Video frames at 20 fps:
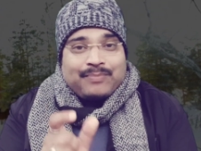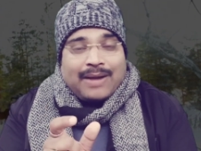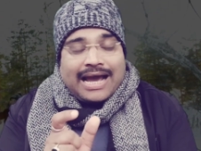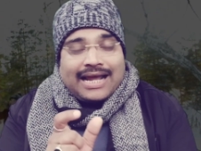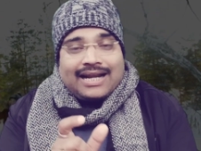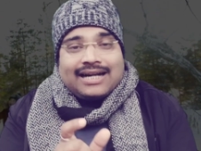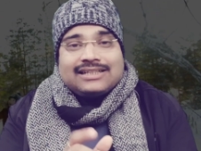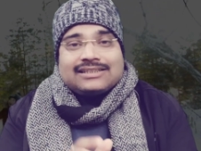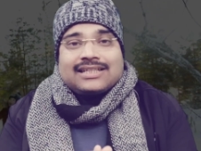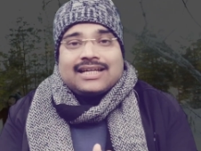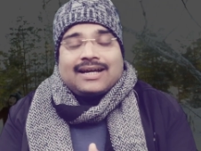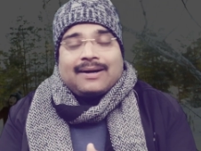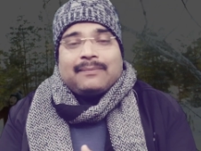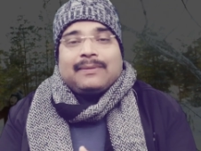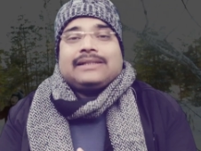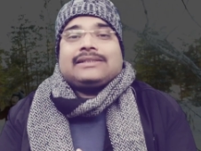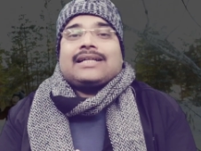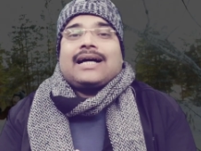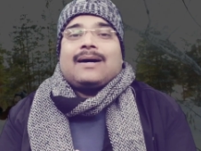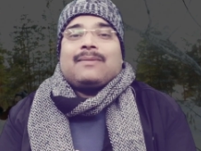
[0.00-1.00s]
पेरेंट्स
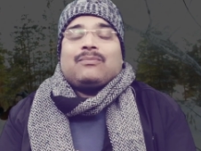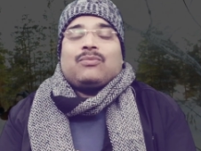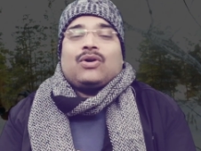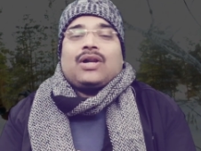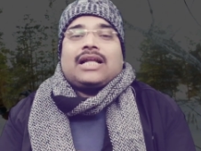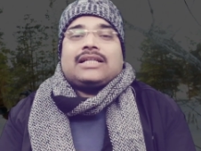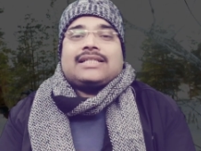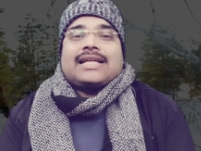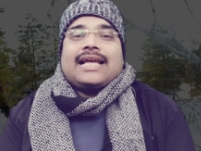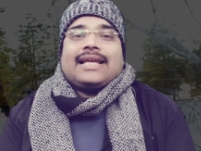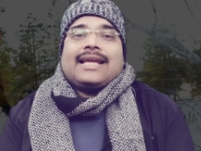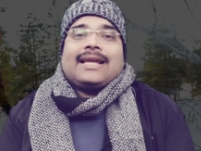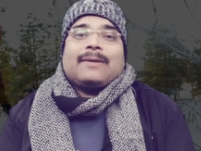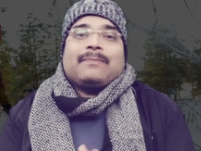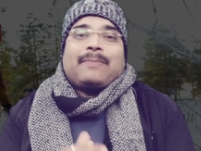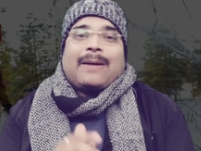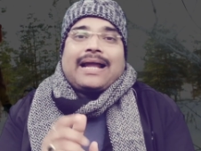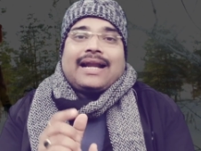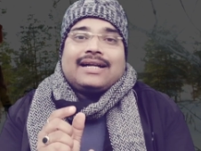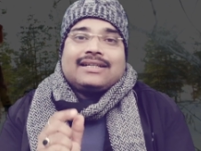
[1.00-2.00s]
हमेशा हम बोलना चाहिए कि
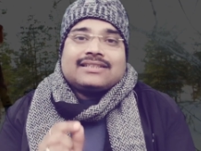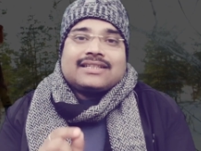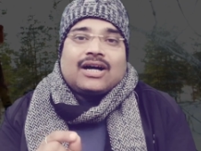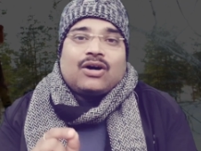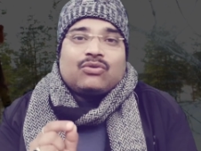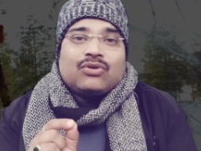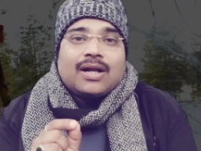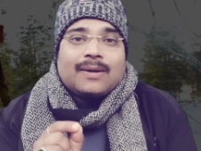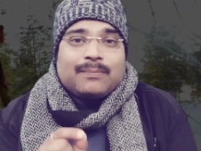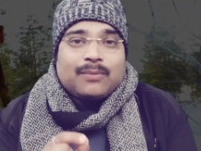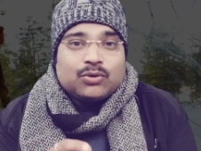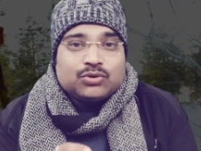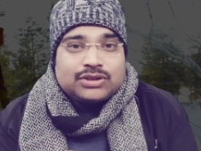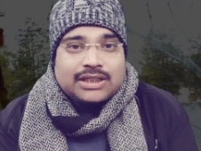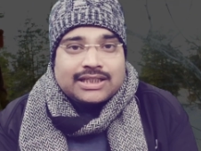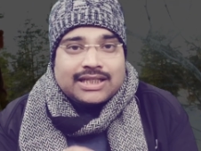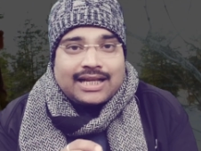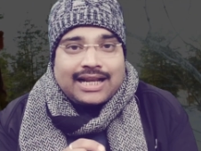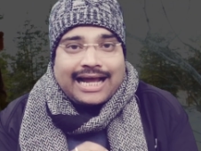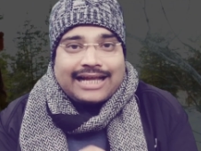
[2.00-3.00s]
पेरेंट्स का होना बहुत
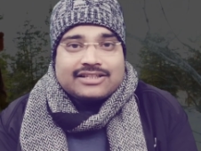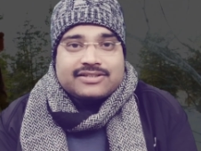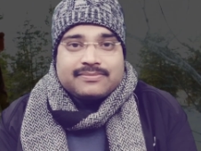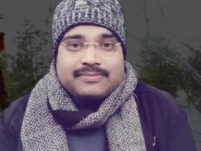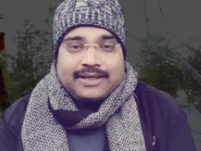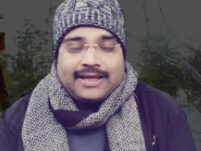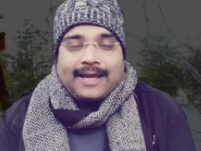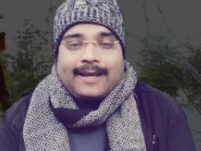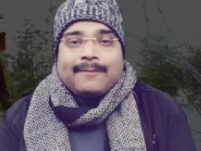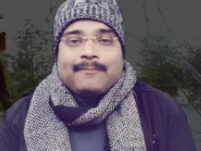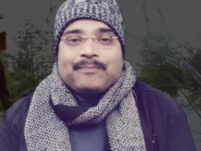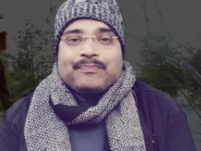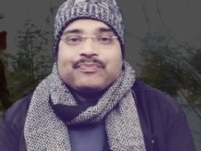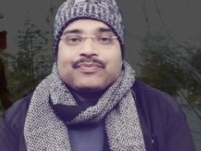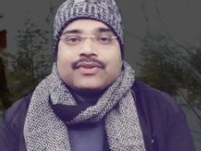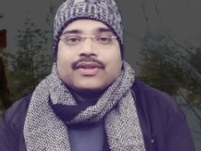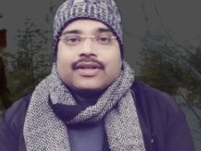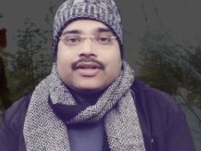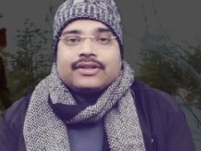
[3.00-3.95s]
ज़्यादा लाजमी है